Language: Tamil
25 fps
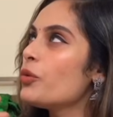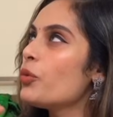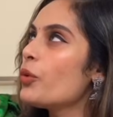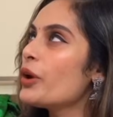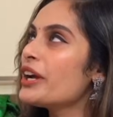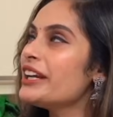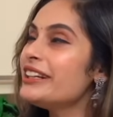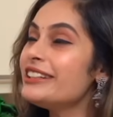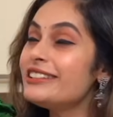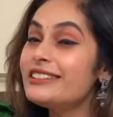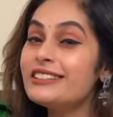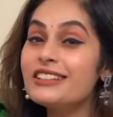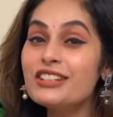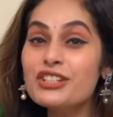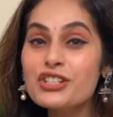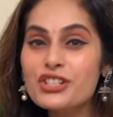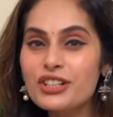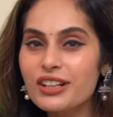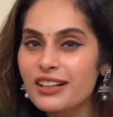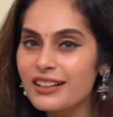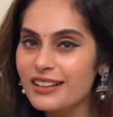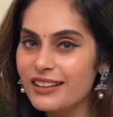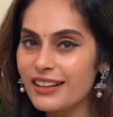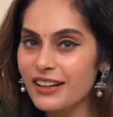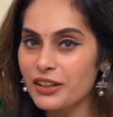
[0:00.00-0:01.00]
ஒயிட்டிஷ்
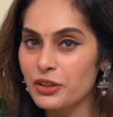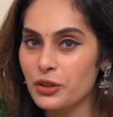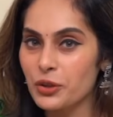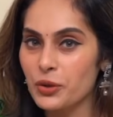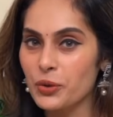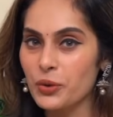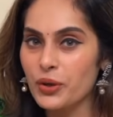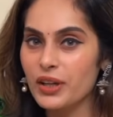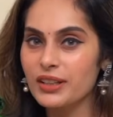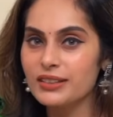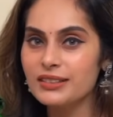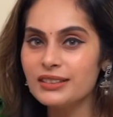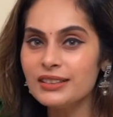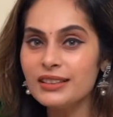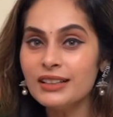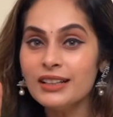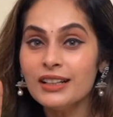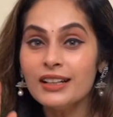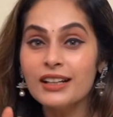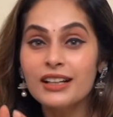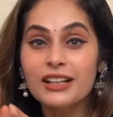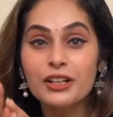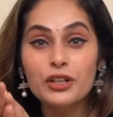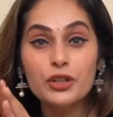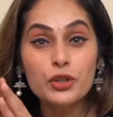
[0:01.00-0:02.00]
கலராக இருக்கக்கூடாது
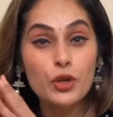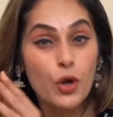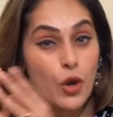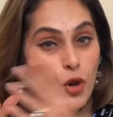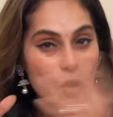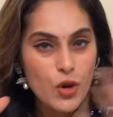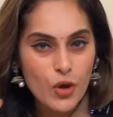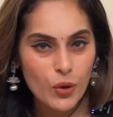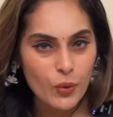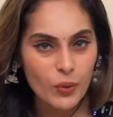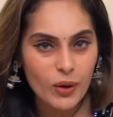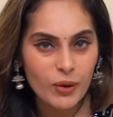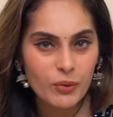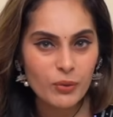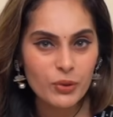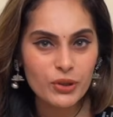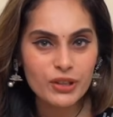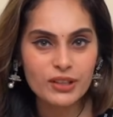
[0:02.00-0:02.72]
எல்லோவாகவும்